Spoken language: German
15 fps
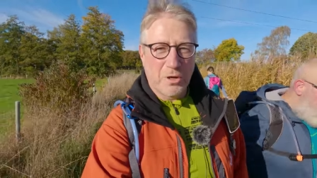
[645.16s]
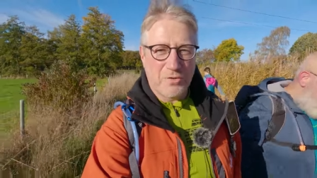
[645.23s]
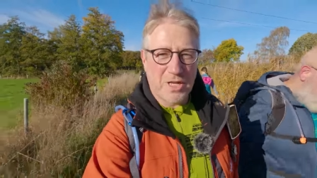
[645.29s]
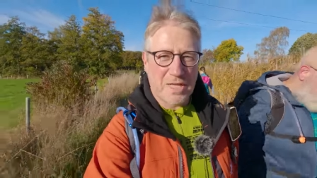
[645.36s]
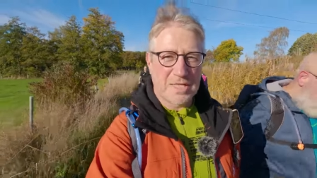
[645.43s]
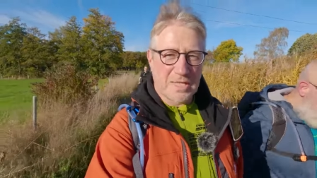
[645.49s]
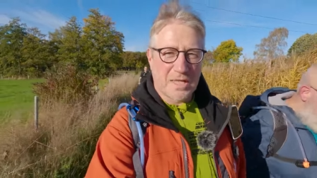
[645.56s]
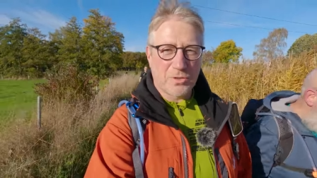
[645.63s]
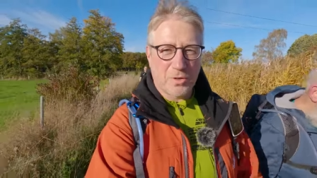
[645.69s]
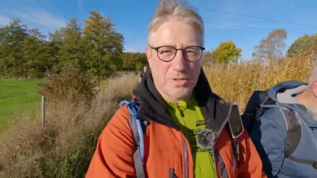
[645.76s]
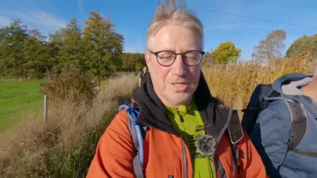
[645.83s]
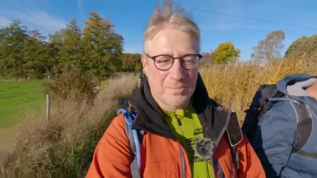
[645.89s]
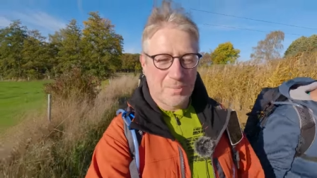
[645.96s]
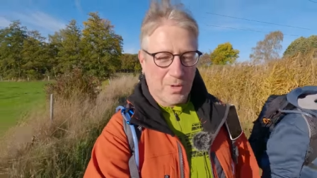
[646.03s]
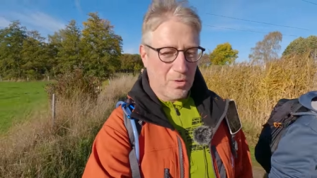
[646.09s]
hoffe, dass ich da
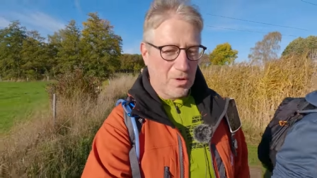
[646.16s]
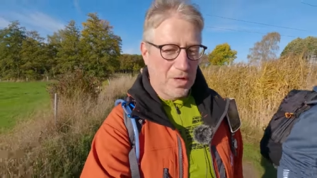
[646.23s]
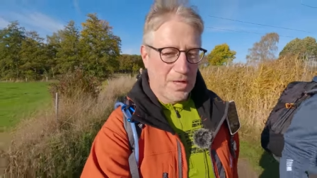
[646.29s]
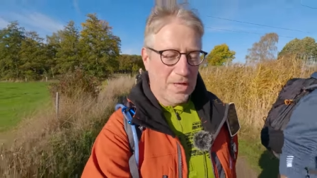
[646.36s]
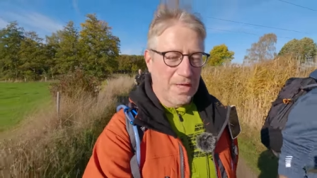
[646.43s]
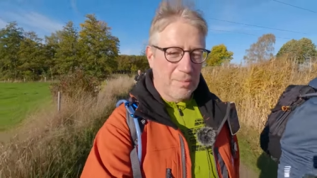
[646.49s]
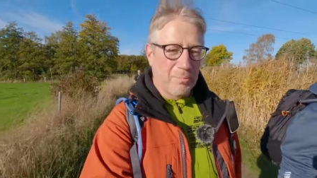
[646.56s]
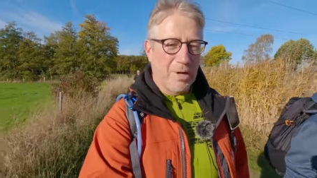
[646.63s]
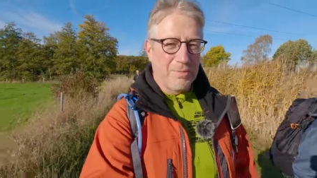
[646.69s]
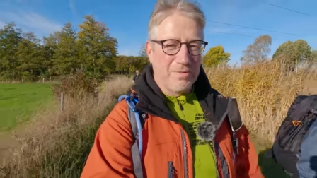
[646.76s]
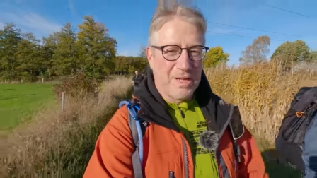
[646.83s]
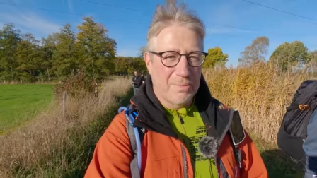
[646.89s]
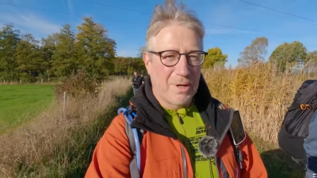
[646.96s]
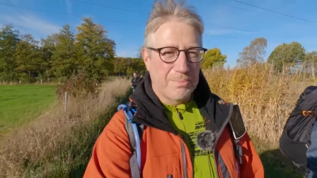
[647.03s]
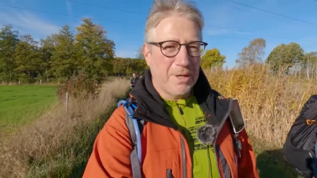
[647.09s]
trotzdem auch mal
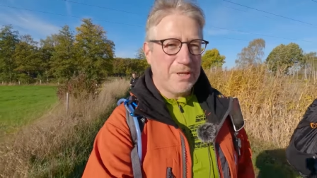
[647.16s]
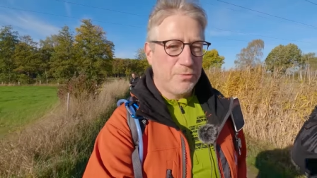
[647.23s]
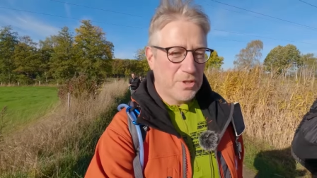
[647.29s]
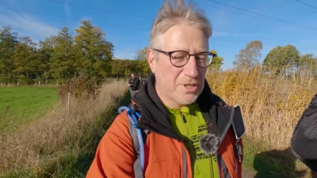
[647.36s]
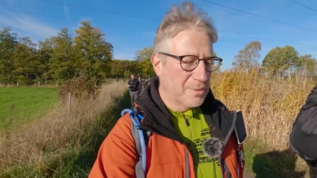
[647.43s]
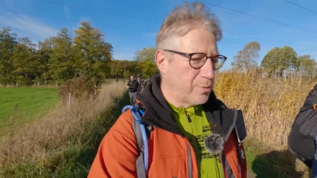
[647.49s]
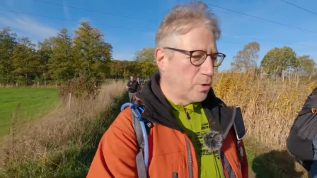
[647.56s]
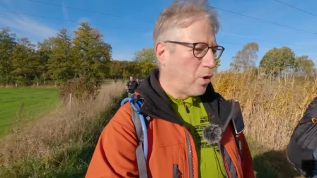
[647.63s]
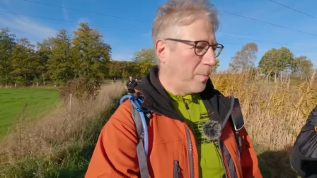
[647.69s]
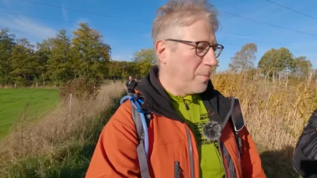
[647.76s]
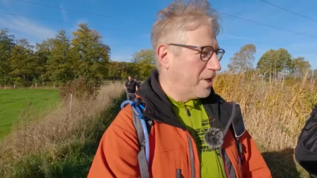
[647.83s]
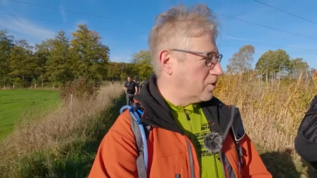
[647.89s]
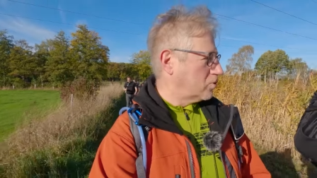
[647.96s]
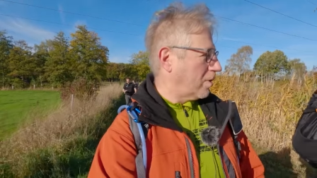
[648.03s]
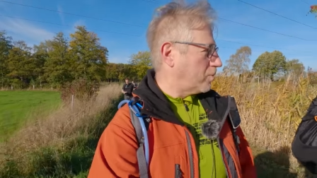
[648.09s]
wieder mein Mettwürstchen bekomme.
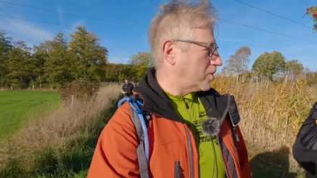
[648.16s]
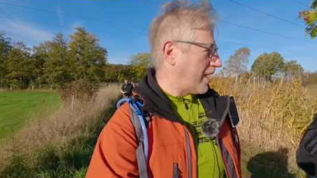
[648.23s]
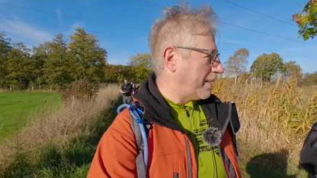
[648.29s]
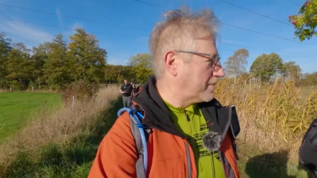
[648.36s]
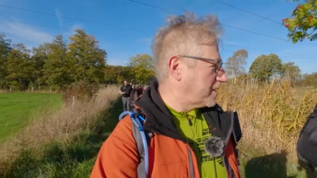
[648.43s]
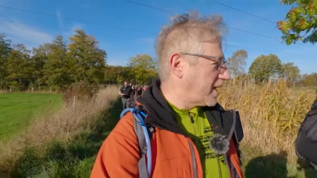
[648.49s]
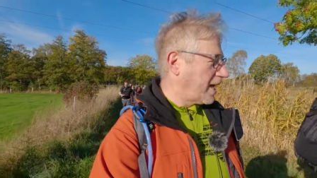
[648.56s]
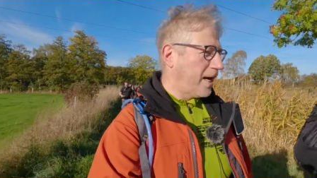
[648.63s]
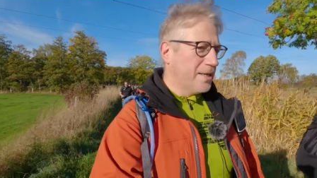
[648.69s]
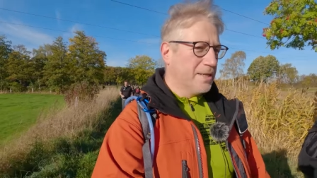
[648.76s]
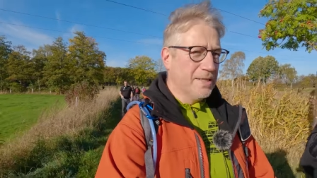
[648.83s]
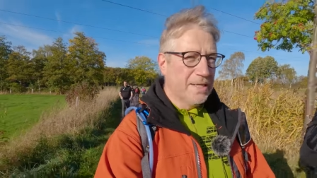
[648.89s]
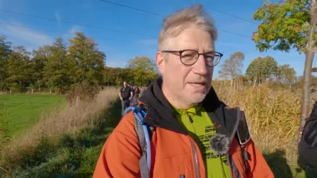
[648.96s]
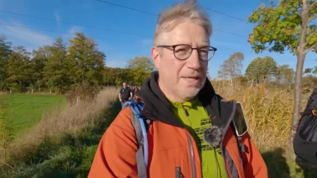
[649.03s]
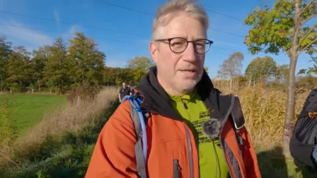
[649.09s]
Ne, in Dortmund gab es ja
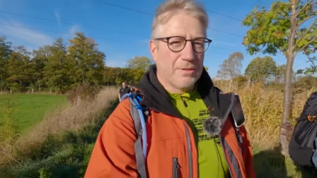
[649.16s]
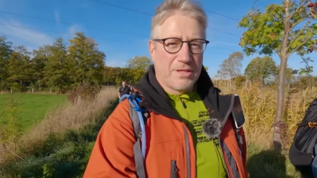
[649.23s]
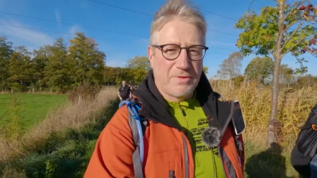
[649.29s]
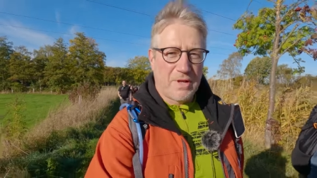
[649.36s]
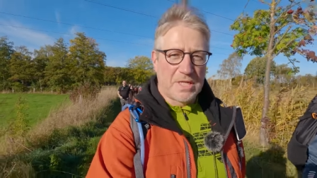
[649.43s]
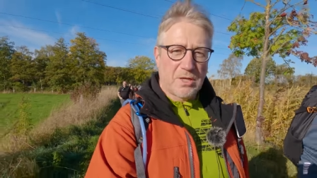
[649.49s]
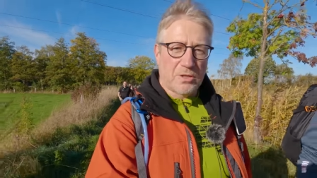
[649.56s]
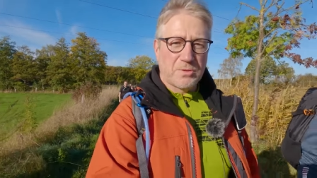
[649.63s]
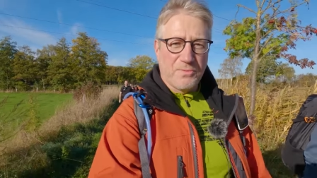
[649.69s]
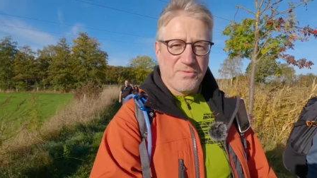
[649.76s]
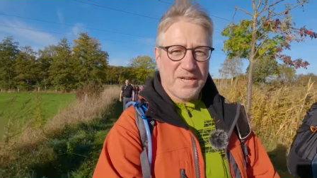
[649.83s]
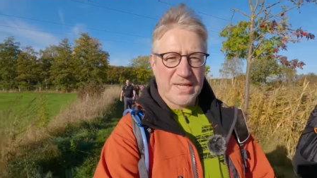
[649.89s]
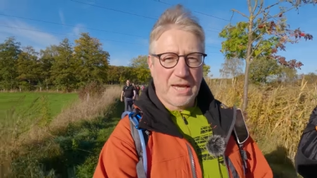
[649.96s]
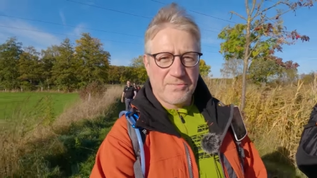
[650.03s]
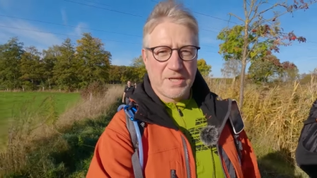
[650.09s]
keine. Sonst werde ich noch so
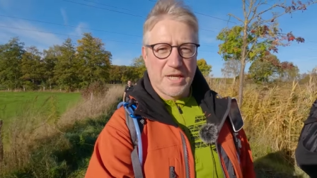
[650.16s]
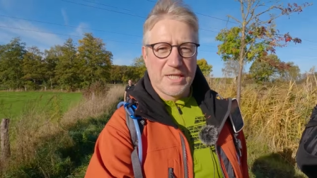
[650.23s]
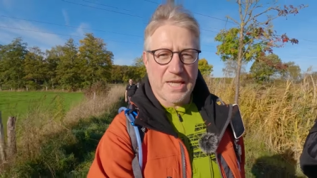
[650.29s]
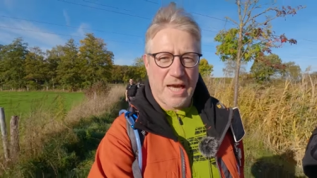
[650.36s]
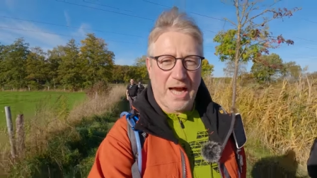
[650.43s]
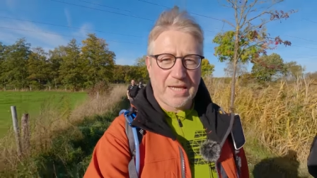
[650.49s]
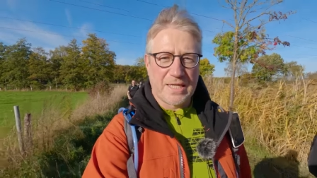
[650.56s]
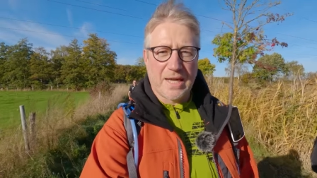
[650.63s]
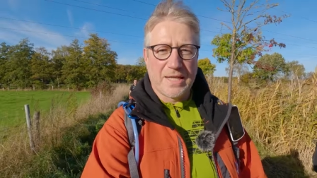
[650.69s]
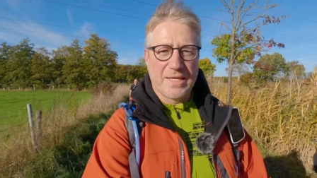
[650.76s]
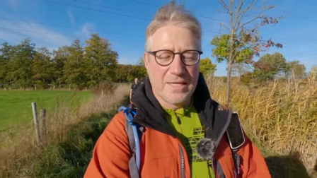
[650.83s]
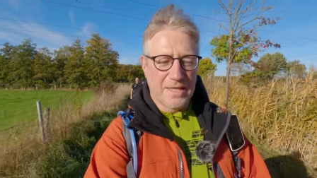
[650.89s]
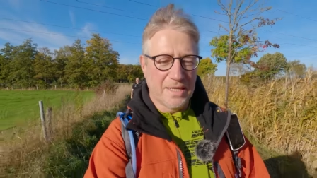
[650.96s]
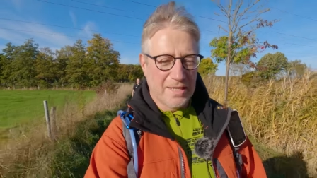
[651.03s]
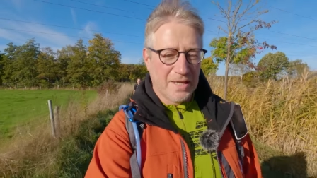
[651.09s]
Wandervegetarier
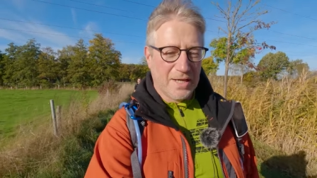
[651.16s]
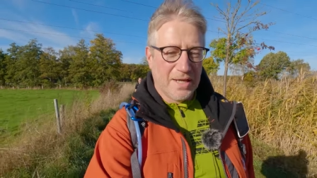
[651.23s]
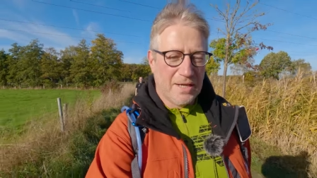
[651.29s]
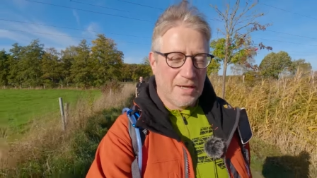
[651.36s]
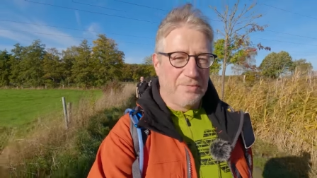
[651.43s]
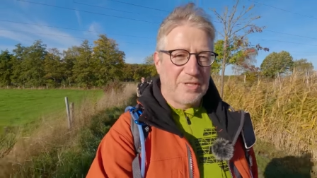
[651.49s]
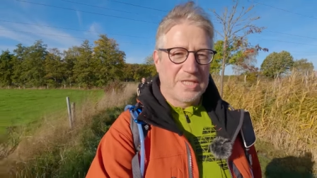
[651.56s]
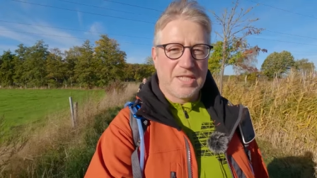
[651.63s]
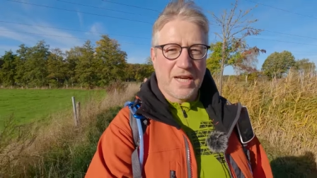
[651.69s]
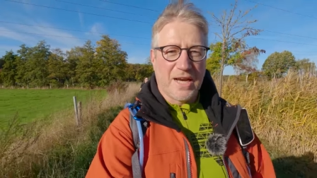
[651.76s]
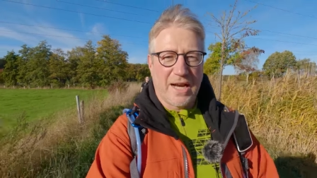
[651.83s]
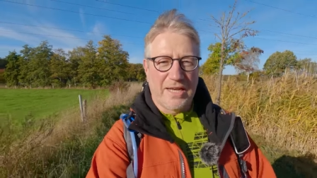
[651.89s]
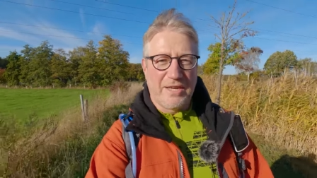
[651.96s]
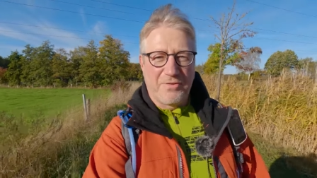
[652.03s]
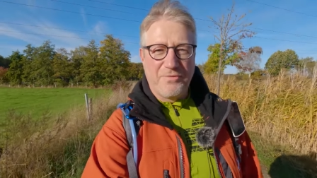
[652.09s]
hier, äh, was ich ja
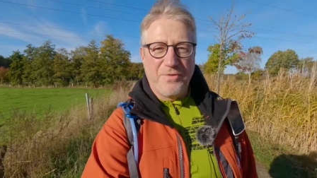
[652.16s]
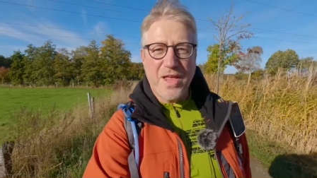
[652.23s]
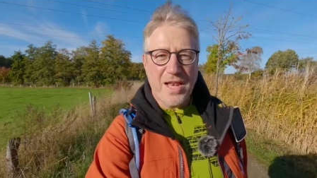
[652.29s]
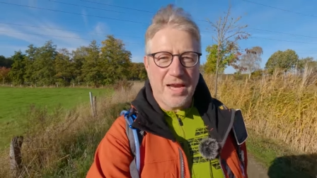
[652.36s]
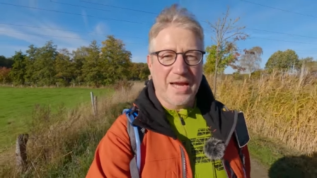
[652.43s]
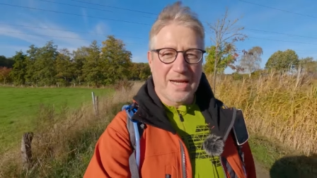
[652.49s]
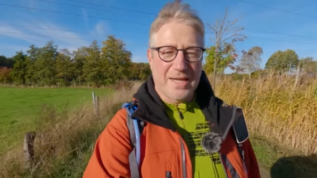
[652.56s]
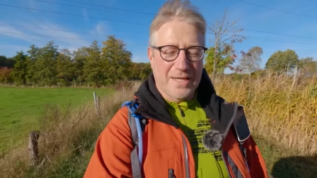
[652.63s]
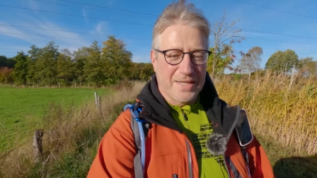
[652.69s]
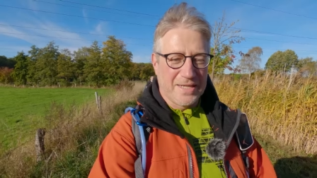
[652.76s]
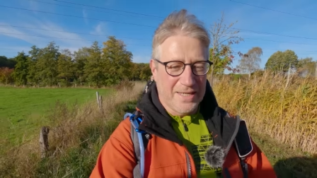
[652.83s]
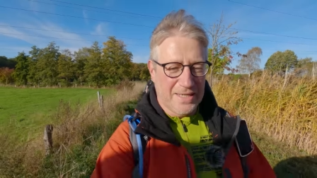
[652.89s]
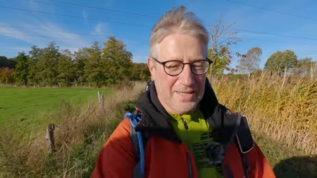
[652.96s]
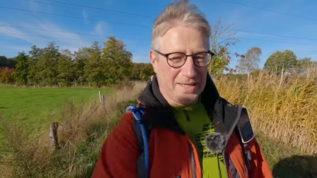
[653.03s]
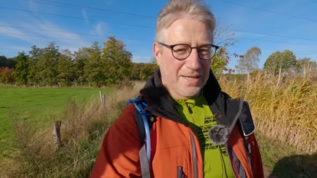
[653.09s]
gar nicht will eigentlich. Ne?